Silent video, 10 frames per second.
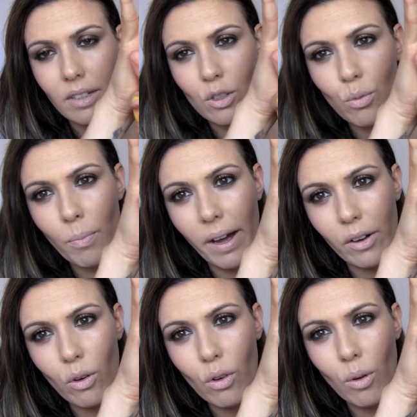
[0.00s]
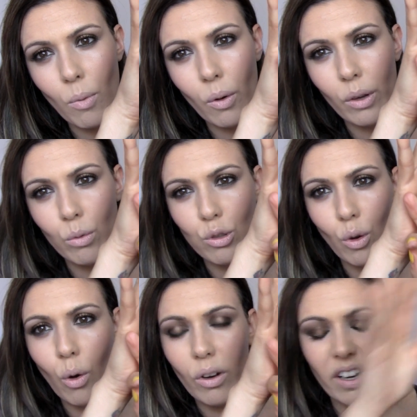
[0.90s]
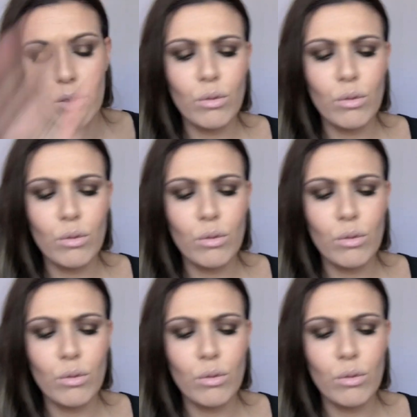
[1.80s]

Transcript: Es un marrón como incluso ocre.